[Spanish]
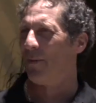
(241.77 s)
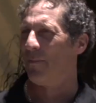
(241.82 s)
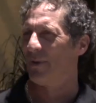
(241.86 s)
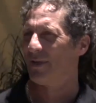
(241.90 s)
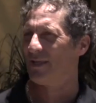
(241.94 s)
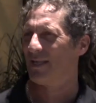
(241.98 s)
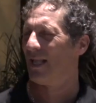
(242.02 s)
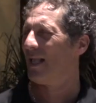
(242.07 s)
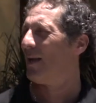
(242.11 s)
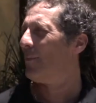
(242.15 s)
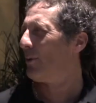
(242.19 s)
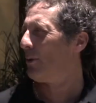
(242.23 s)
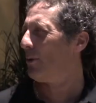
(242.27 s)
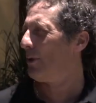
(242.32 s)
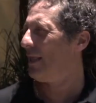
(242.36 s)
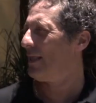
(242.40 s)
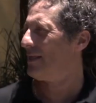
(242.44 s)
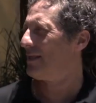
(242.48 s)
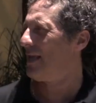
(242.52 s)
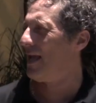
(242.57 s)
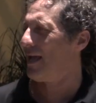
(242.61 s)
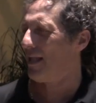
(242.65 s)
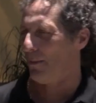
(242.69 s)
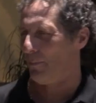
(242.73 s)
que empezar a
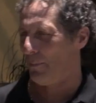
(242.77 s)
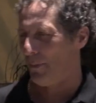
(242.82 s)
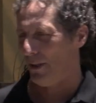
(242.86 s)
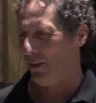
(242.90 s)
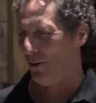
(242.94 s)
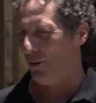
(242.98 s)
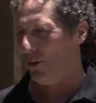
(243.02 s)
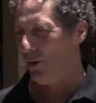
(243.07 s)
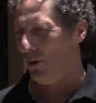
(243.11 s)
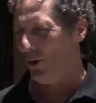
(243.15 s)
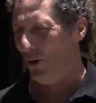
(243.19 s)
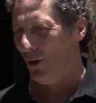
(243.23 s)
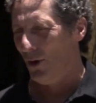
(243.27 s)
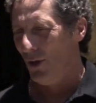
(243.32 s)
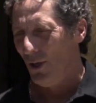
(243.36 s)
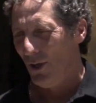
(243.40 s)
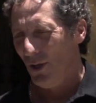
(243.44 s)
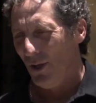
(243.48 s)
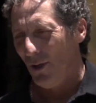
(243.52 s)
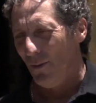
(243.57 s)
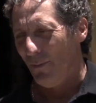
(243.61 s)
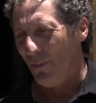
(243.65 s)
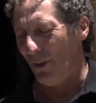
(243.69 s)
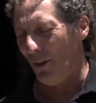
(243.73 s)
progresar, pero,
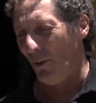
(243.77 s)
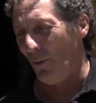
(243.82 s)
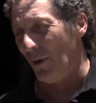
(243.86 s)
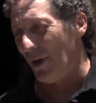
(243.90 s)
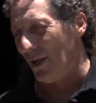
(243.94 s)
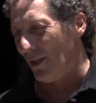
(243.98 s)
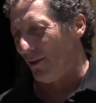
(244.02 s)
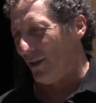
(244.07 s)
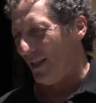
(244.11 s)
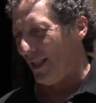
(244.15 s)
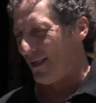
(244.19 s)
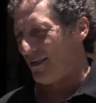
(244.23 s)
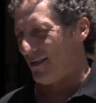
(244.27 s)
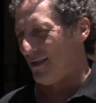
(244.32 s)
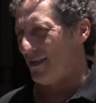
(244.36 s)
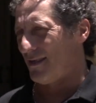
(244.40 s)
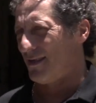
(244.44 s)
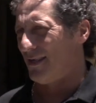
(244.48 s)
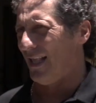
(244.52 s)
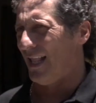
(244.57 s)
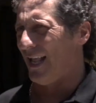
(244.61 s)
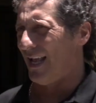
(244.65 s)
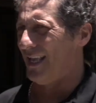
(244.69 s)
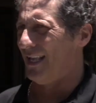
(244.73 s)
pero bueno, la
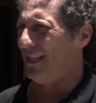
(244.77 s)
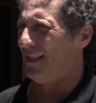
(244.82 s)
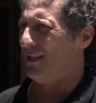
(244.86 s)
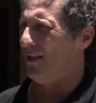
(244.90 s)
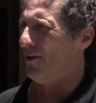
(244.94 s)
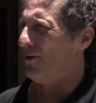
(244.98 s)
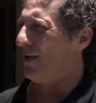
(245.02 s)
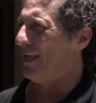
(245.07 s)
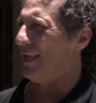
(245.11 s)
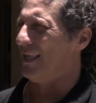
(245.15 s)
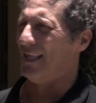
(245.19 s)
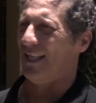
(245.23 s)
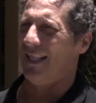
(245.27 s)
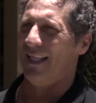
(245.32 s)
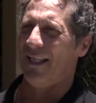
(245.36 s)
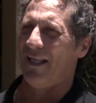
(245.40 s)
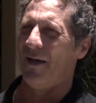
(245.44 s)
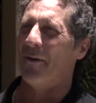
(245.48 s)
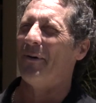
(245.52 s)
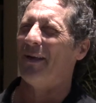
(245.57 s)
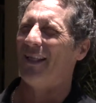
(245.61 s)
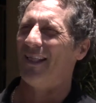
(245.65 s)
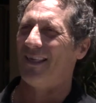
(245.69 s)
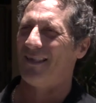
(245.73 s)
esencia de la gente lo que quiere ir
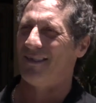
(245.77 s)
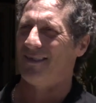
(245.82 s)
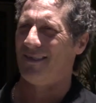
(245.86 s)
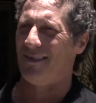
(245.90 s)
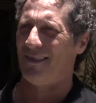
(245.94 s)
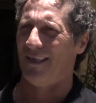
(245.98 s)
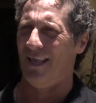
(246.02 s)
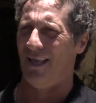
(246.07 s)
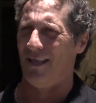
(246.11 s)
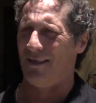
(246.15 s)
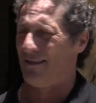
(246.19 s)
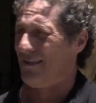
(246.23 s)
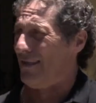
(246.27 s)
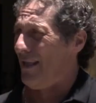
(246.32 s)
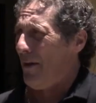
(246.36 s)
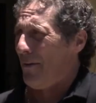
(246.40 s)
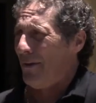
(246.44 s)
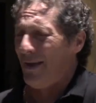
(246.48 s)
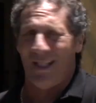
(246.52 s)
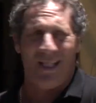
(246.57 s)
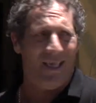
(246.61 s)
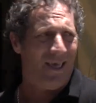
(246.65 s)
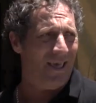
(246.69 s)
a ver es, es ver